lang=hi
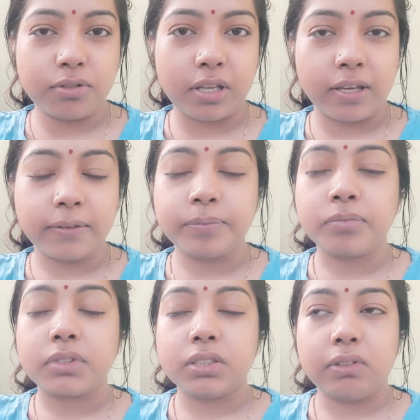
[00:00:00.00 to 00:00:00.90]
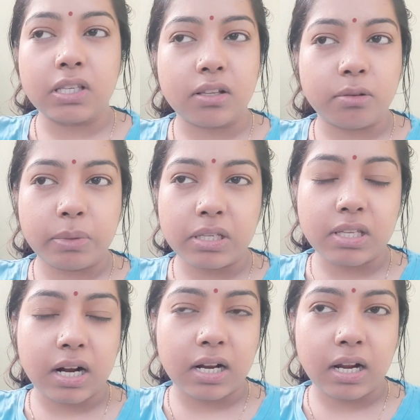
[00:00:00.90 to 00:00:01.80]
तो सही वैसे तो मैं
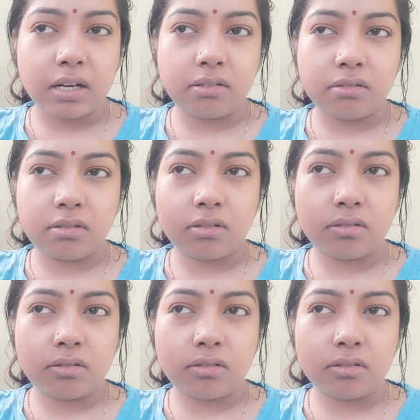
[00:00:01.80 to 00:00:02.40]
साढ़े आठ